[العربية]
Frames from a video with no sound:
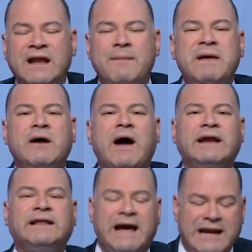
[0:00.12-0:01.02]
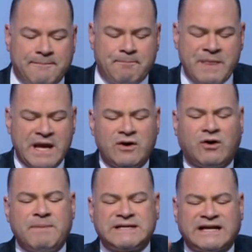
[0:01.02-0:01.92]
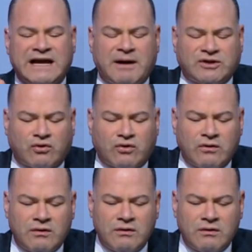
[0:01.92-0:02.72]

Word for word: لما يجي واحد يتكلم يقعد بس يتكلم على الطرق